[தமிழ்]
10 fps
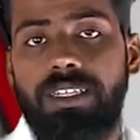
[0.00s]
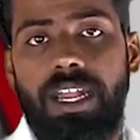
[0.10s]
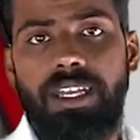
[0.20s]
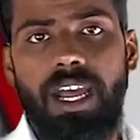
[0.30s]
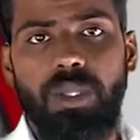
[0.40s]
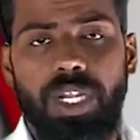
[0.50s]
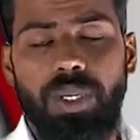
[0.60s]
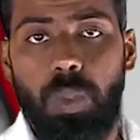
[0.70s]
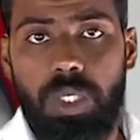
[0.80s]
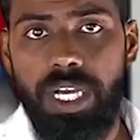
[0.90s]
தனியார் துறை
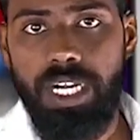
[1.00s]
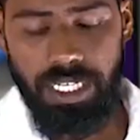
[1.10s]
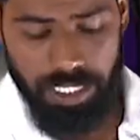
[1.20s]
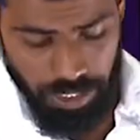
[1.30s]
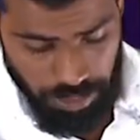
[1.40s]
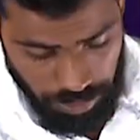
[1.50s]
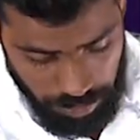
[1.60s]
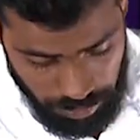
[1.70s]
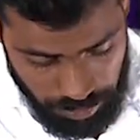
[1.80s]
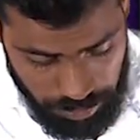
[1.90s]
ஊழியர்களுக்கு
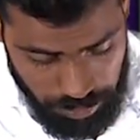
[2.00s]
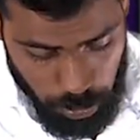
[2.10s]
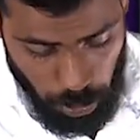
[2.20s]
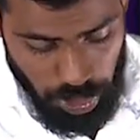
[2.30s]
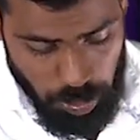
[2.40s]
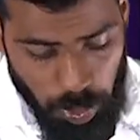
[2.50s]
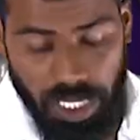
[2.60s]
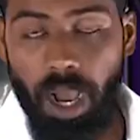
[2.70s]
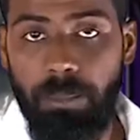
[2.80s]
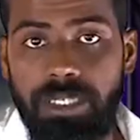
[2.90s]

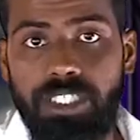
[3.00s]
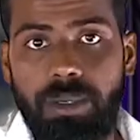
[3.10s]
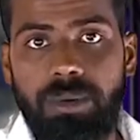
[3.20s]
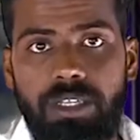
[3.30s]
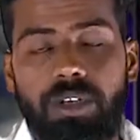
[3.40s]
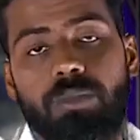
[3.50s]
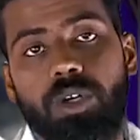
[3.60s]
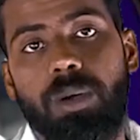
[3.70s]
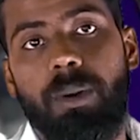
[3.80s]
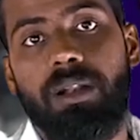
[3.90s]
தொழில்துறை அமைச்சிடமிருந்து ஒரு
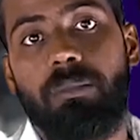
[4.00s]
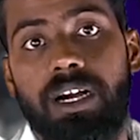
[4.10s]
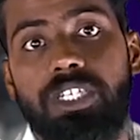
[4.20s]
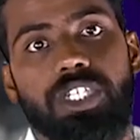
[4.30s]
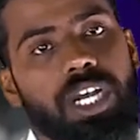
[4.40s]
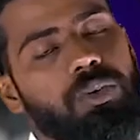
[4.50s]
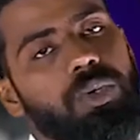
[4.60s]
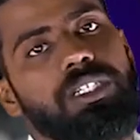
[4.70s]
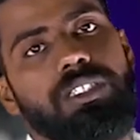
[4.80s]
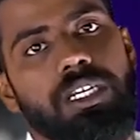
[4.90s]
முக்கியமான மகிழ்ச்சி
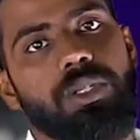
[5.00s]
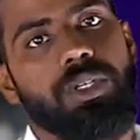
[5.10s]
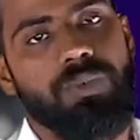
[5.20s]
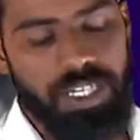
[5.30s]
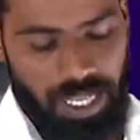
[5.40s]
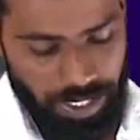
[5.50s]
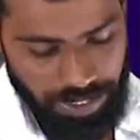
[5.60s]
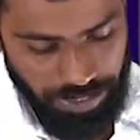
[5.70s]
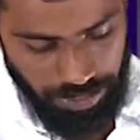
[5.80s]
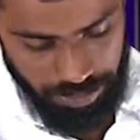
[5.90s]
தரக்கூடிய செய்தி ஒன்று
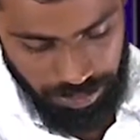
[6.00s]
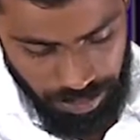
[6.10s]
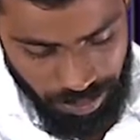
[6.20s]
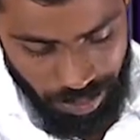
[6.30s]
வழியாக இருக்கிறது